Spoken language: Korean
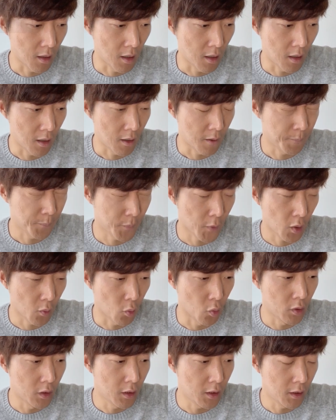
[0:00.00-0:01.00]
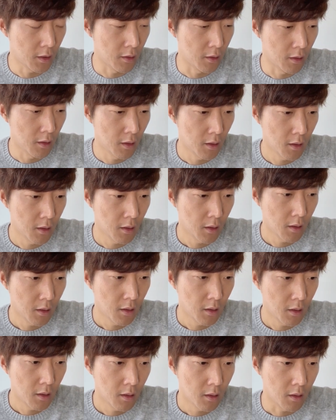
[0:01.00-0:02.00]
아, 오늘은
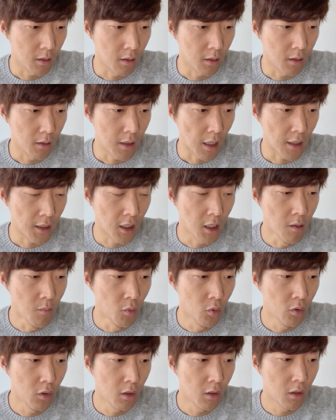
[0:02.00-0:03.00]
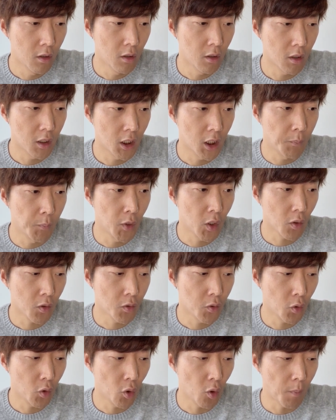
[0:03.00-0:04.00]
그 제가 질문을
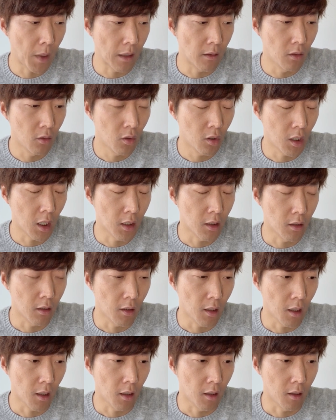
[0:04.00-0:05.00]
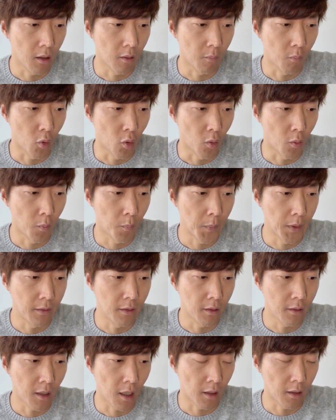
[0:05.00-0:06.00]
직접적으로 받은 건 아닌데 뭐
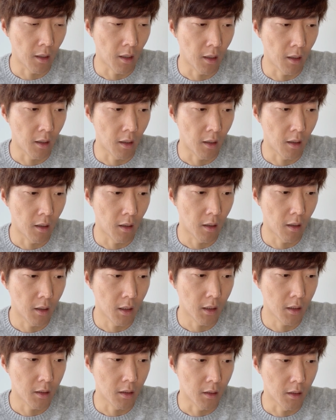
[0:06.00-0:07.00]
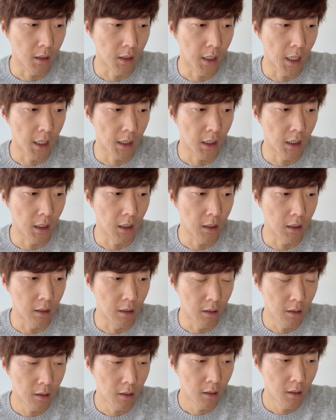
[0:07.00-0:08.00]
비슷하게 그
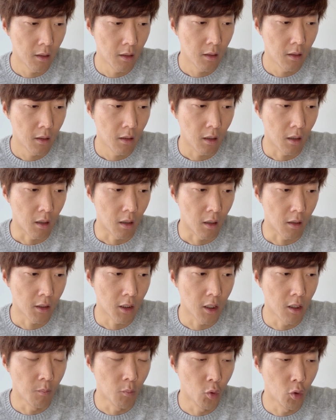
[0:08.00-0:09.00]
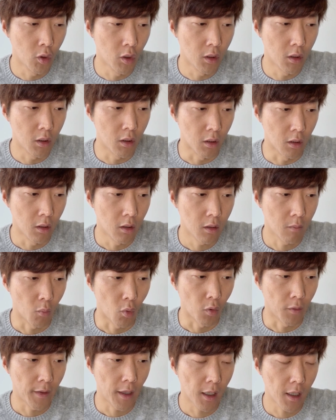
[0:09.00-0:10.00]
이야기들, 아, 질문들,
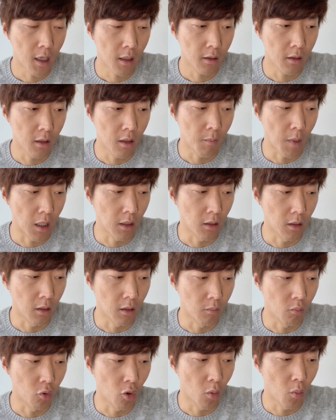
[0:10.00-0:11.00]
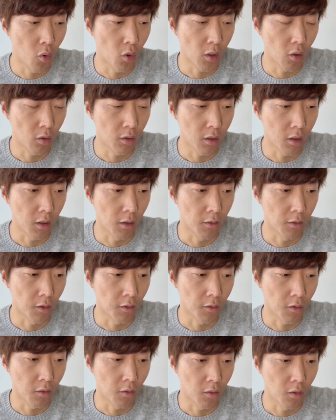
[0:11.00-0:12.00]
뭐 생각들을 많이 물어본 것들이
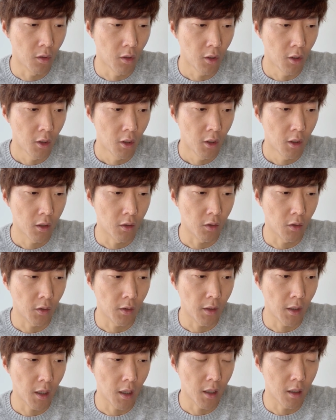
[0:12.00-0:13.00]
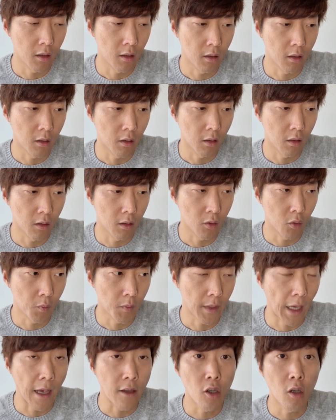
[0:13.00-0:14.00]
있어서 그거에 대한
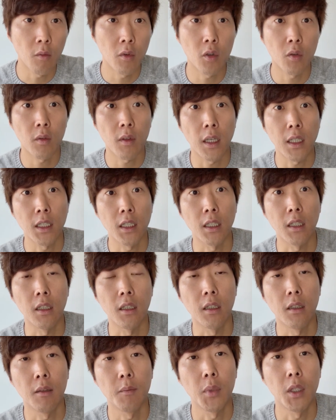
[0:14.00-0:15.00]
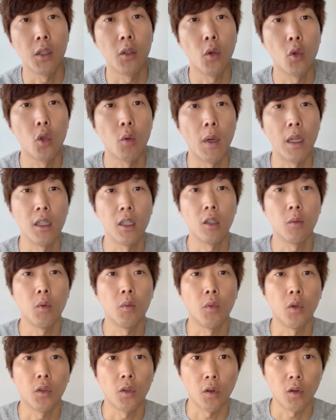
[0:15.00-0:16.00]
좀 개념을 좀 같이 비디오로 만들어
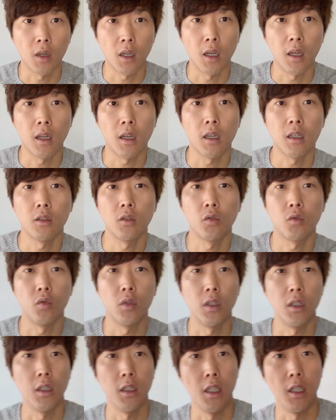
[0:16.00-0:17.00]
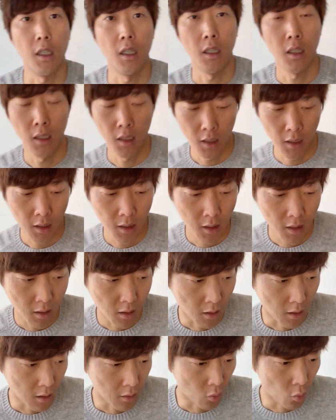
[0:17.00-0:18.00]
보면 어떨까 해가지고 이제
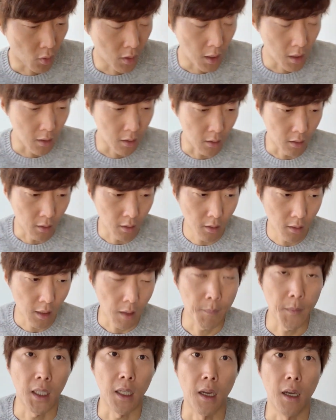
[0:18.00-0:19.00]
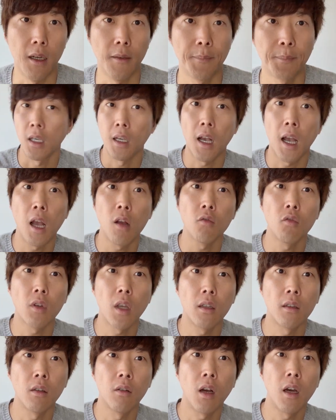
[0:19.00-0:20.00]
아, 녹화를 합니다. 제가
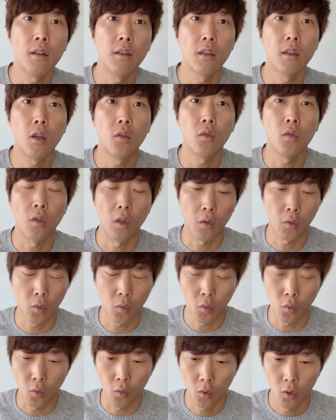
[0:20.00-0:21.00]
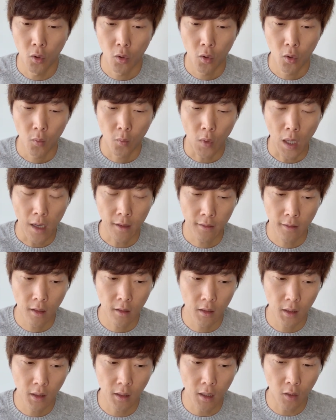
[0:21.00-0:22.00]
한국에 들어갔을 때도 그랬고
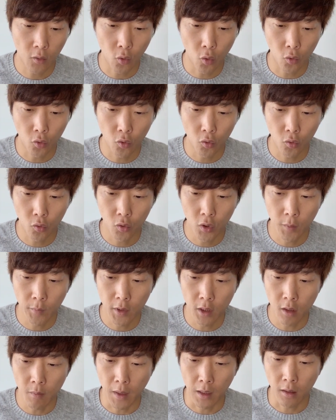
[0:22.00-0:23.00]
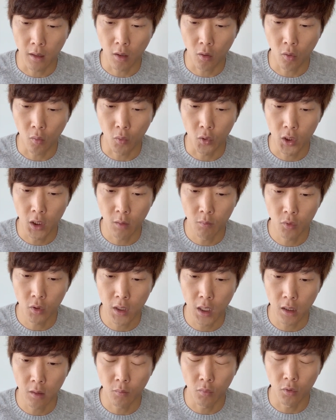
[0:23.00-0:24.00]
학생들이나 교수님들 만나고 뭐
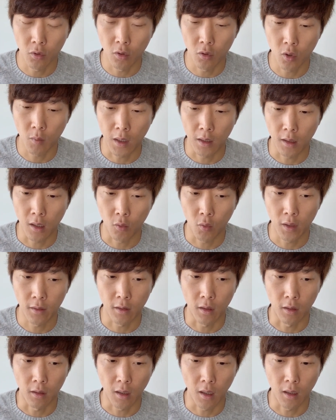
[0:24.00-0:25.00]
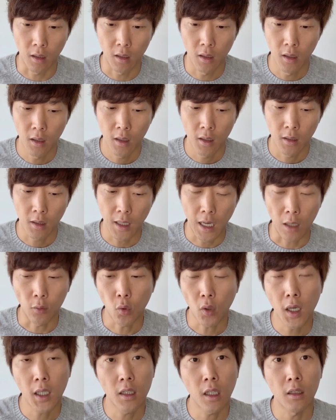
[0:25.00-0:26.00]
실무자 하는 분들도 만나고 했을 때
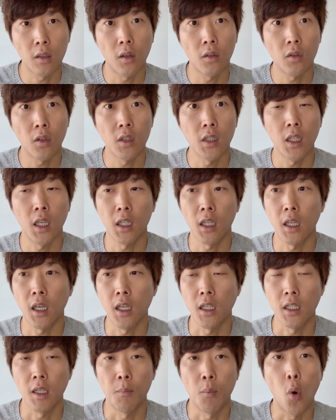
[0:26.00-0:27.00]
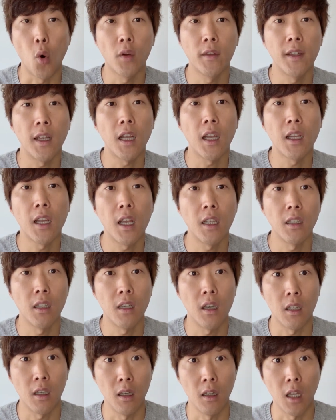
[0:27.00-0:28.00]
간혹가다 들었던 이야기가 이제 복세에 대한
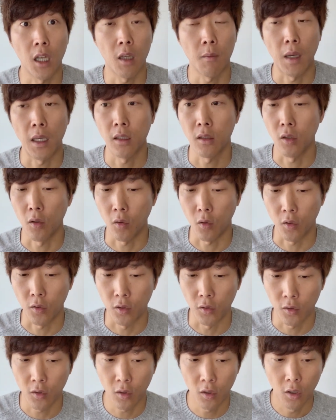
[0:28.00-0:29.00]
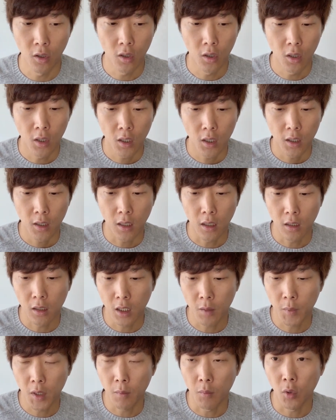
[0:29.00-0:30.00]
이야기를 되게 많이 들었거든요. 예를
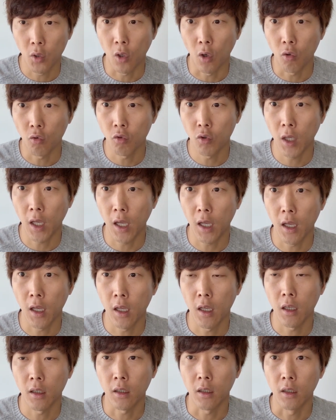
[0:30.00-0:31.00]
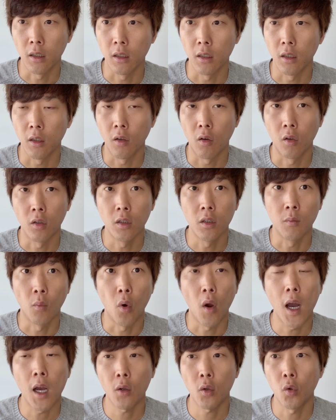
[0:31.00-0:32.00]
들면 뭐 영국의 그 어느
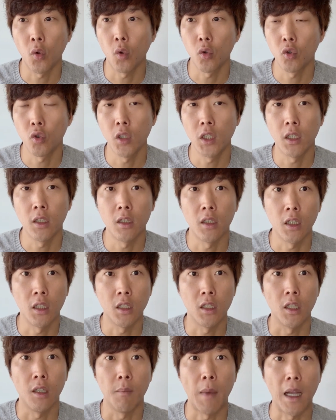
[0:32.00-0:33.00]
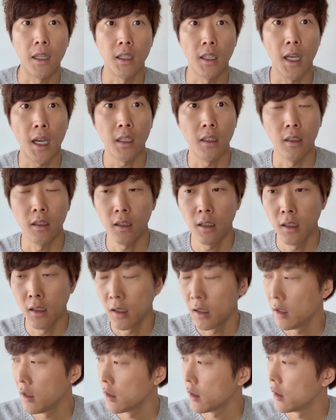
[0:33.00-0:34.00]
모 학교 출신들이 이제 많이 하는
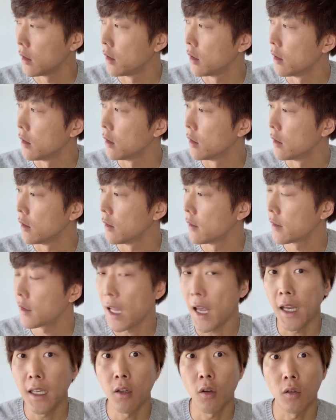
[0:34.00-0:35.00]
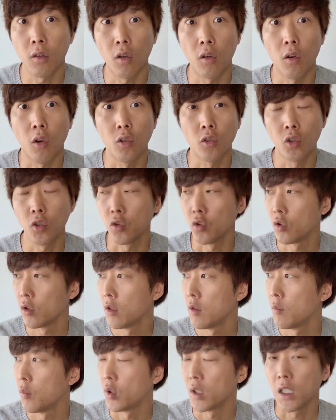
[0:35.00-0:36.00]
그 스타일의 어떤 건축,
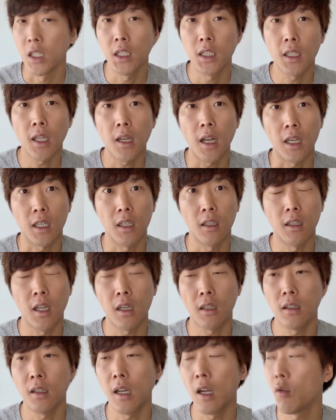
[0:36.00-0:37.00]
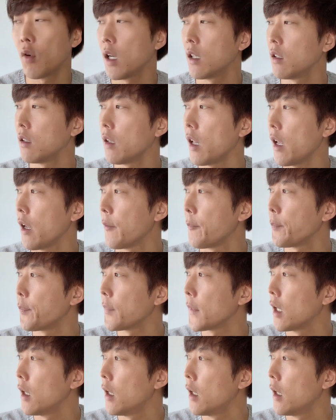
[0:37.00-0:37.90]
뭐 디지털 아키텍트라고 하는데